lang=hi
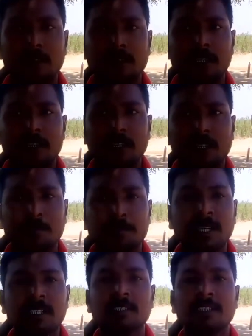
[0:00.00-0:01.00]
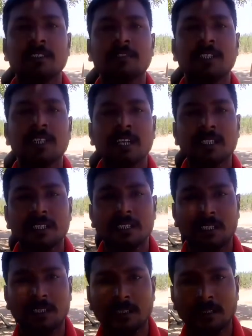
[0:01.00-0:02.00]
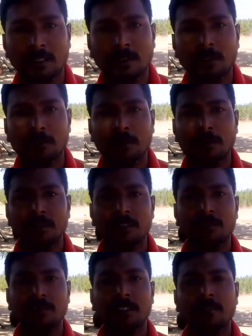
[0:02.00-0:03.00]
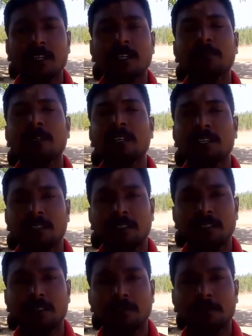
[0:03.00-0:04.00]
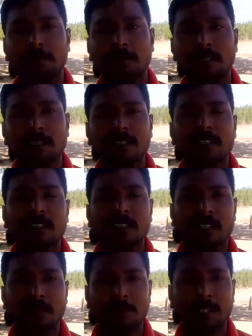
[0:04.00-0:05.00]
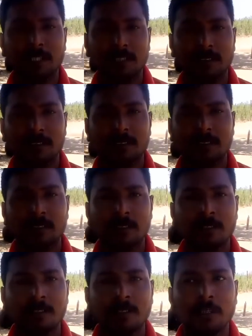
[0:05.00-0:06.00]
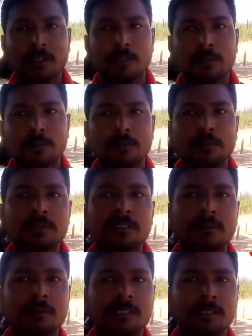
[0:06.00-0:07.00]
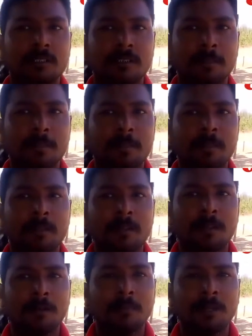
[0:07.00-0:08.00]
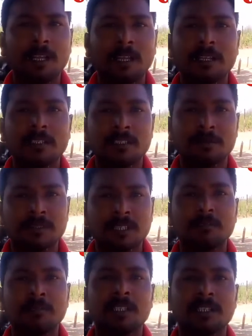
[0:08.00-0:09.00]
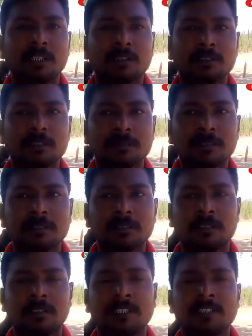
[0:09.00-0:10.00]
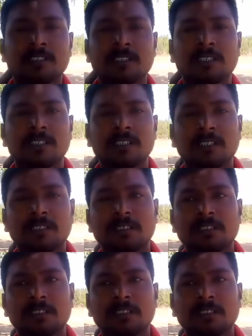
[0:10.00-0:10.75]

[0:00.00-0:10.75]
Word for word: एक अभ्यासी विद्यार्थी और बहुत ही विद्वान बने पढ़ने लिखने के बाद तो उस समय मैं जब तक मानता हूँ तब तक देश के अंदर